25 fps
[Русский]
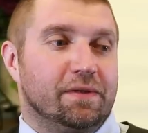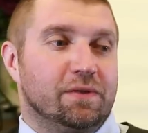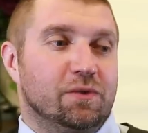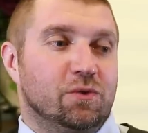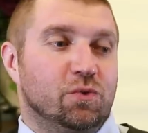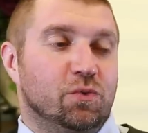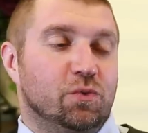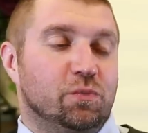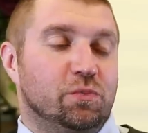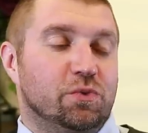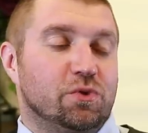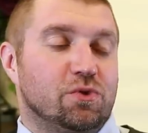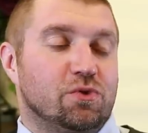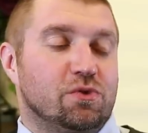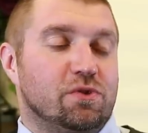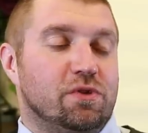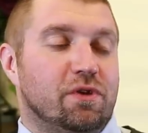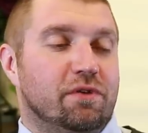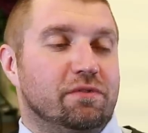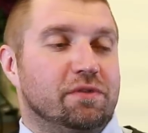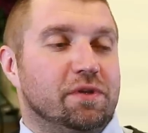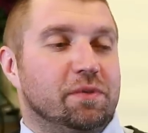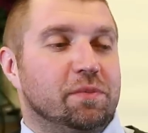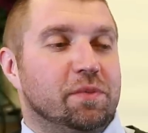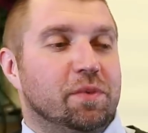Ну,
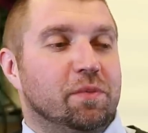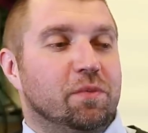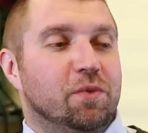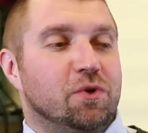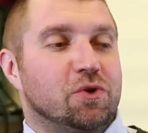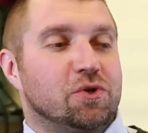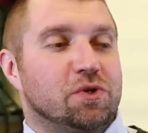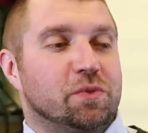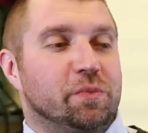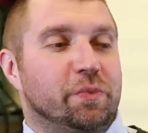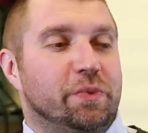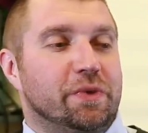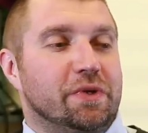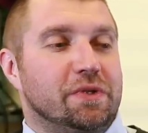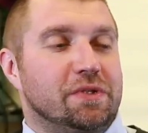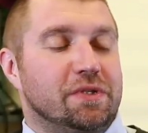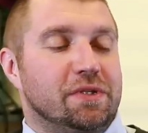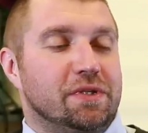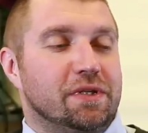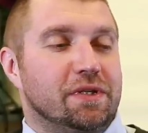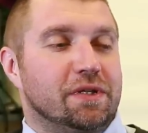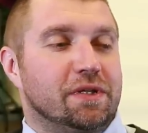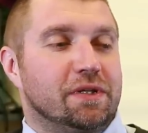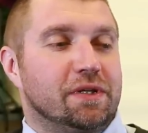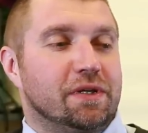безусловно, мы можем
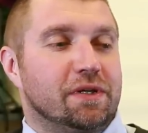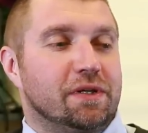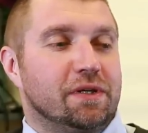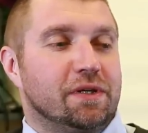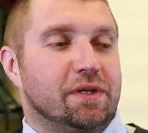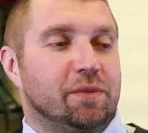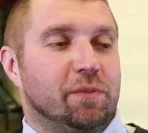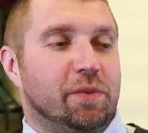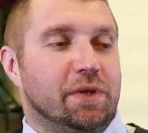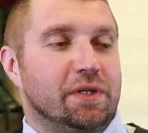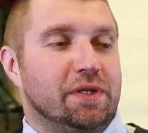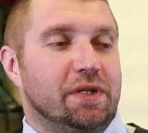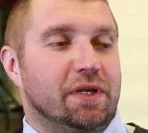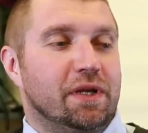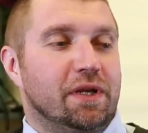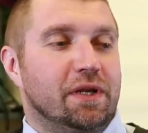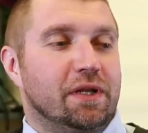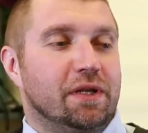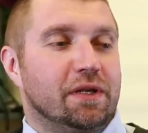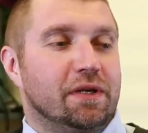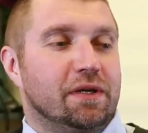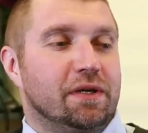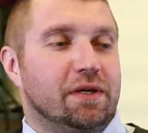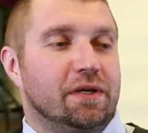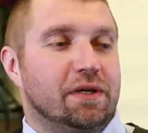прийти к, к
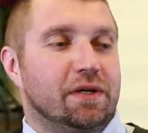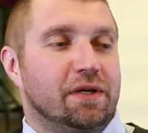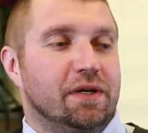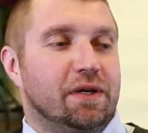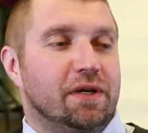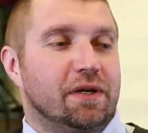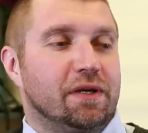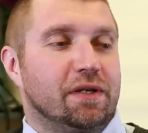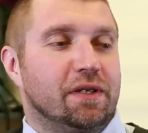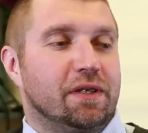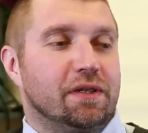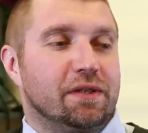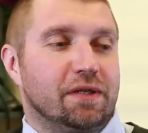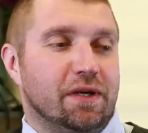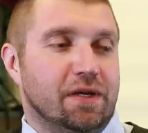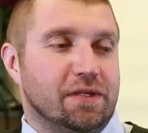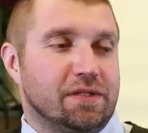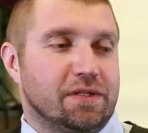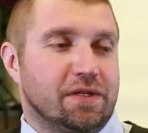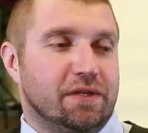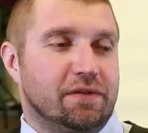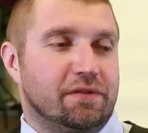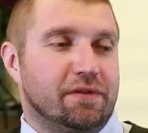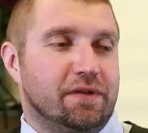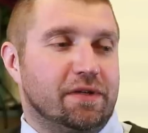модели э,
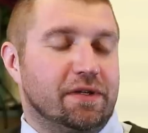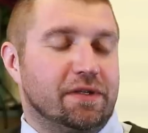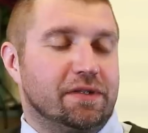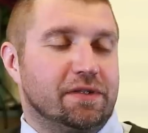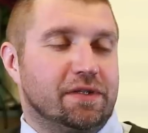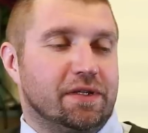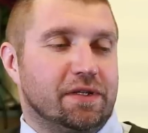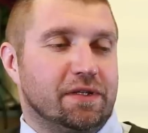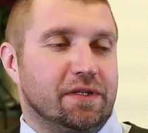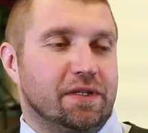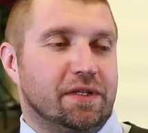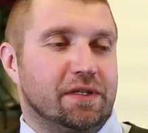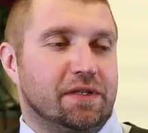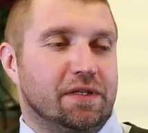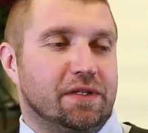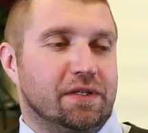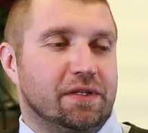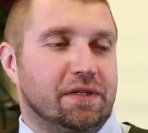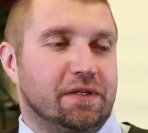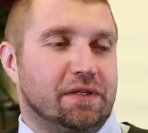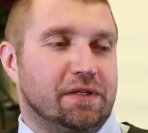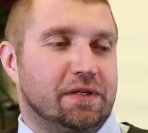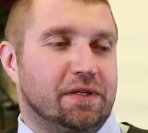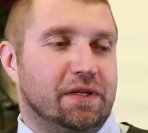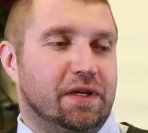китайского
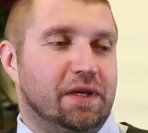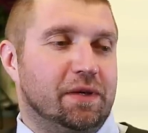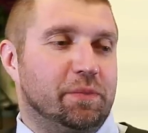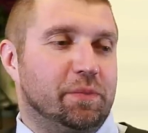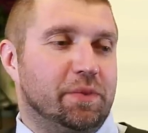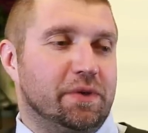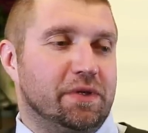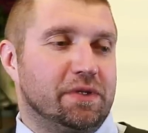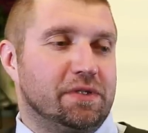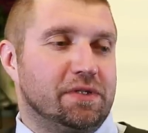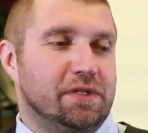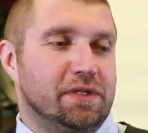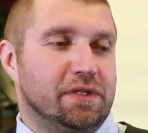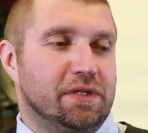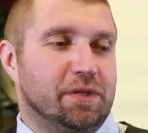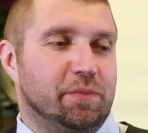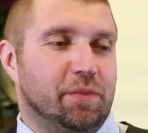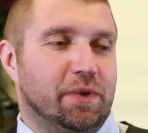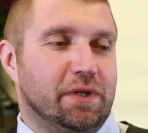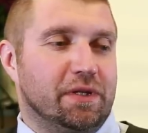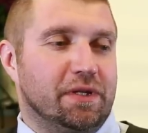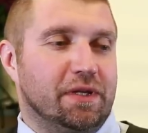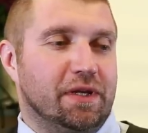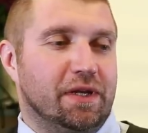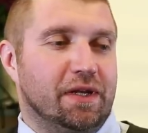интернета или прийти к
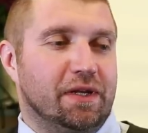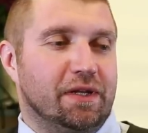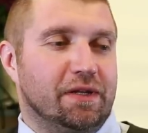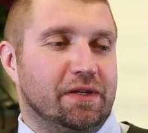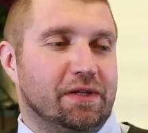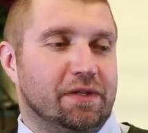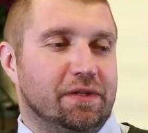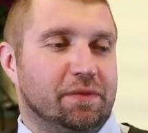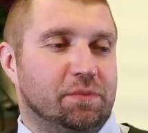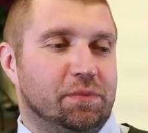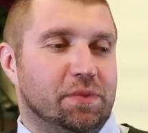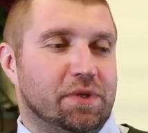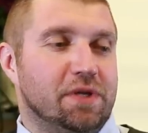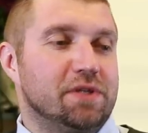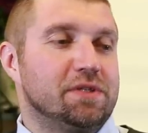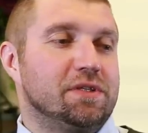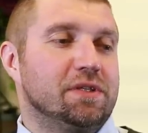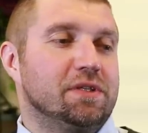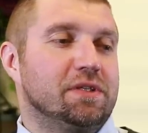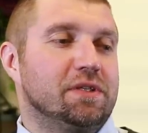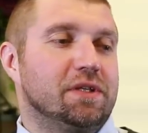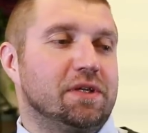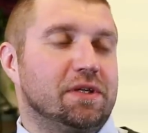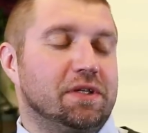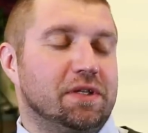модели без
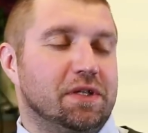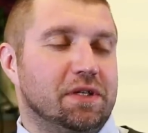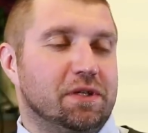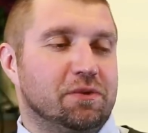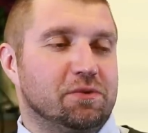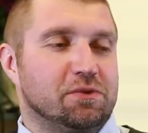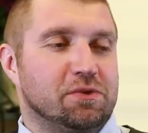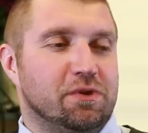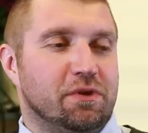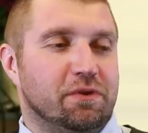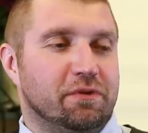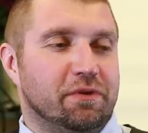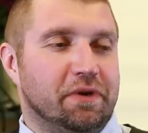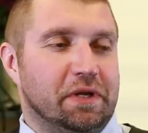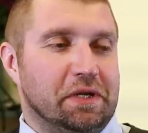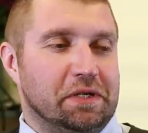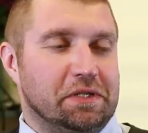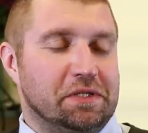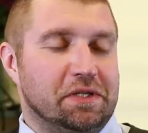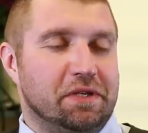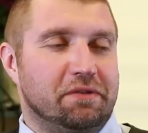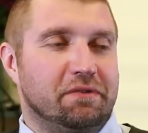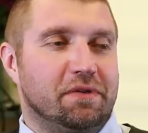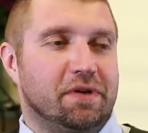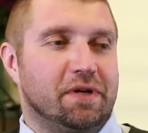интернета, условно говоря,
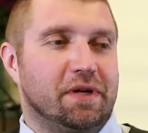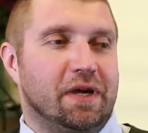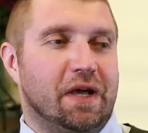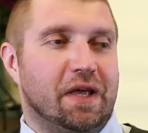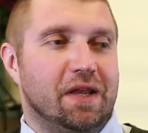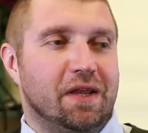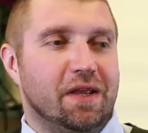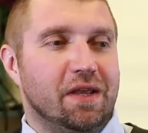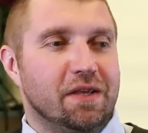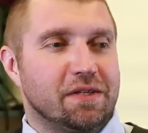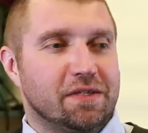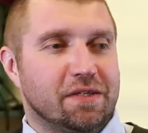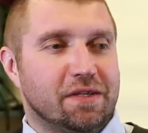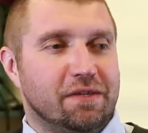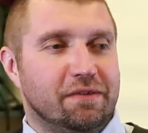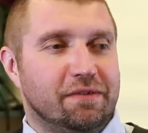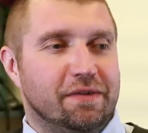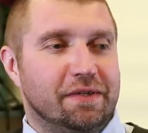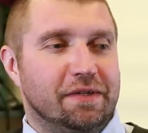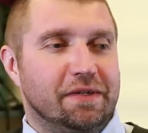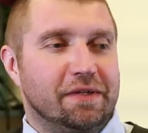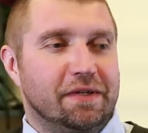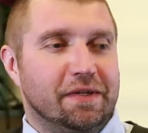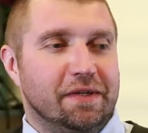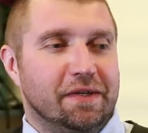
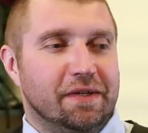северокорейского.